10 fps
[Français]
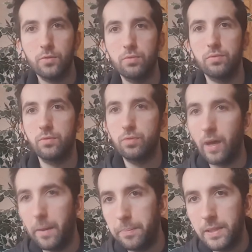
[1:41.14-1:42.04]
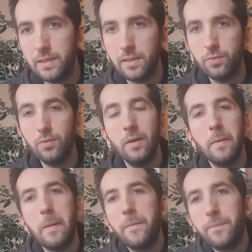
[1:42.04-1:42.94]
tout, tout rapide et tout.
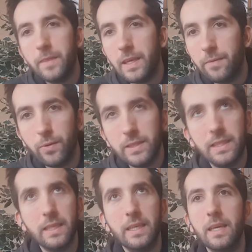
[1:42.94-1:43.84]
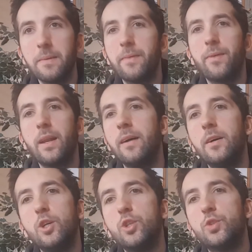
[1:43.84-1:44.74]
Ils vont essayer, mais voilà.
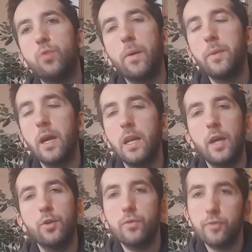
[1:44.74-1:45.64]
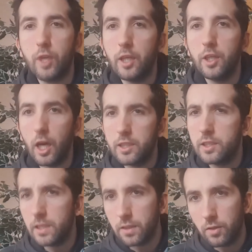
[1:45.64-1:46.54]
Je vois bien la Juve gagner
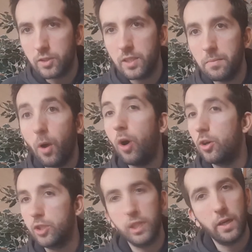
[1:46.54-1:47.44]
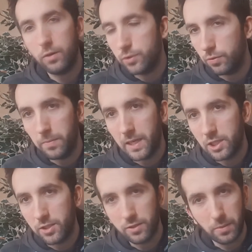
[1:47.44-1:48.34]
assez tranquillement en gérant son
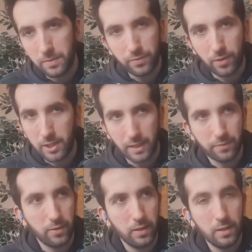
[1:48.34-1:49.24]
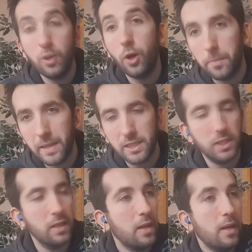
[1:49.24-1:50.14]
match comme ils font à chaque fois. Leur
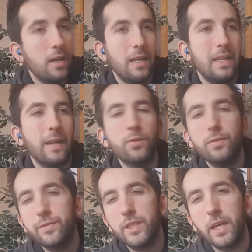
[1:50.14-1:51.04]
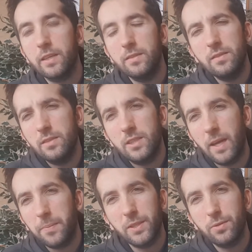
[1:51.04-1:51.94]
match, la Juve gère, j'ai
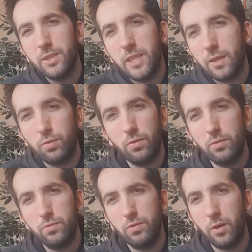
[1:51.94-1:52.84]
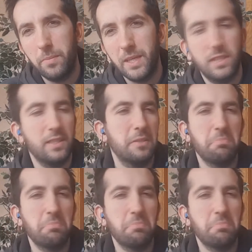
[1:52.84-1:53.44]
l'impression ils gèrent tous leurs leur match.